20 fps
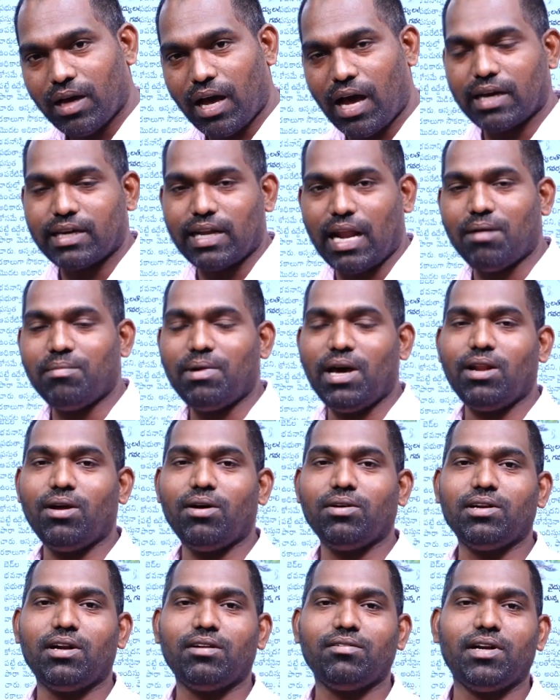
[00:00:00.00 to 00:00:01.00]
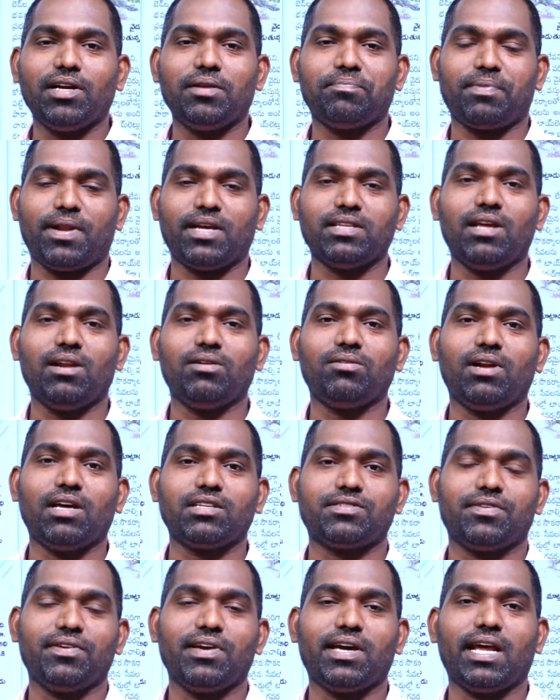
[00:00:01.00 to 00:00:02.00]
ఆ గ్రామాల్లో ఉన్నటువంటి ప్రజలు కూడా
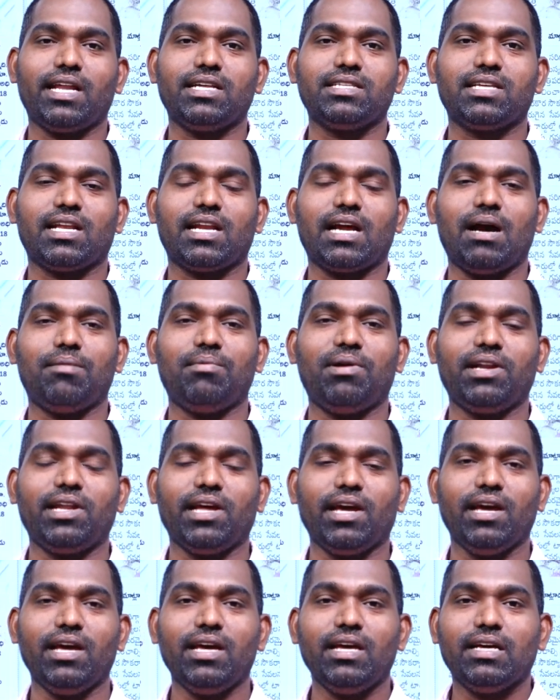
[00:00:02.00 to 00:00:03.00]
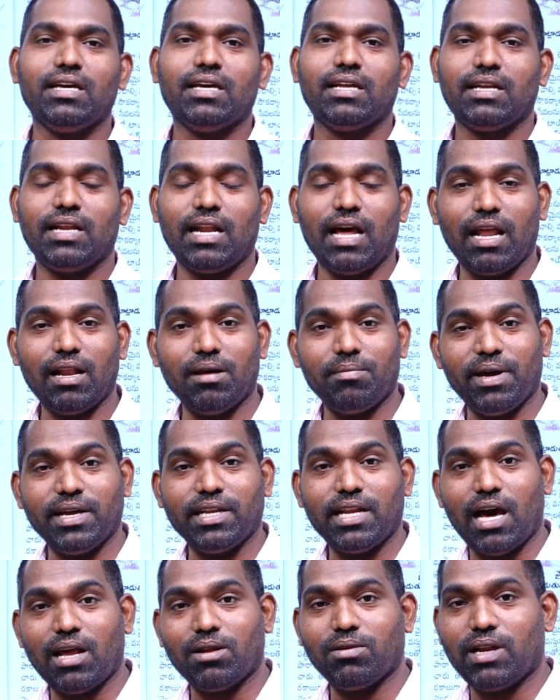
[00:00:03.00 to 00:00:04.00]
స్వీకరించారు కాబట్టి నలభై
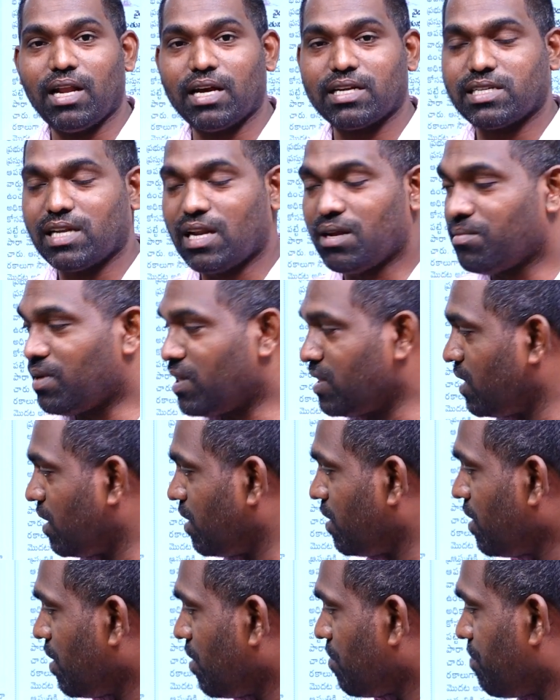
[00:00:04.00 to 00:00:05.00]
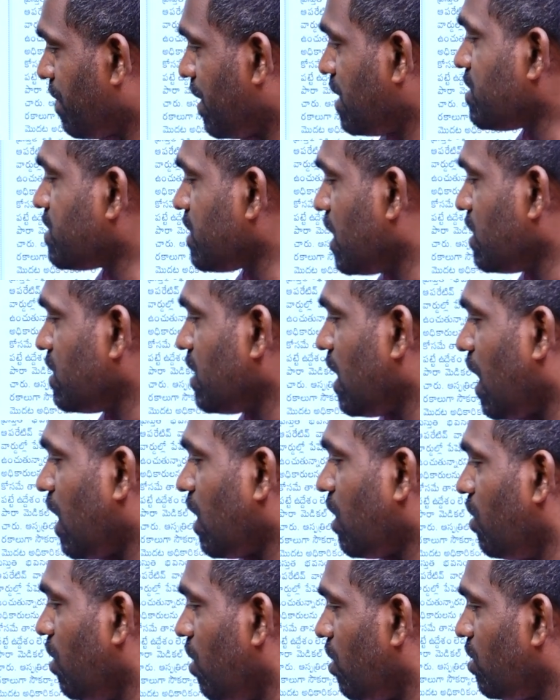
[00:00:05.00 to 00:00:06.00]
లక్షల మంది
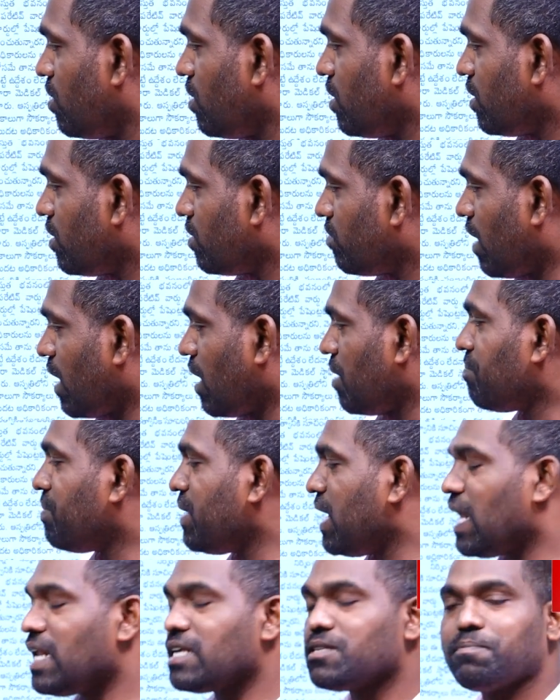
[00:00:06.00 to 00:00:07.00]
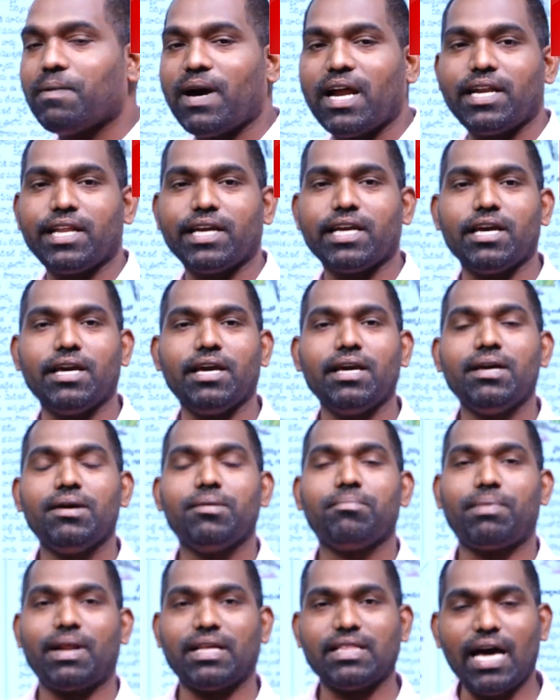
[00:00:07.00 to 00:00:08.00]
పెన్షన్దారులు ఇవాళ బీఆర్ఎస్ పార్టీకి
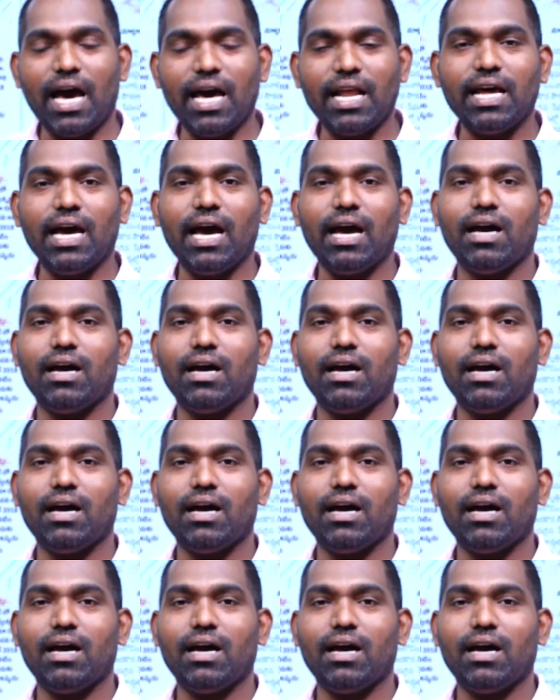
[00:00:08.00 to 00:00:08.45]
ప్రధాన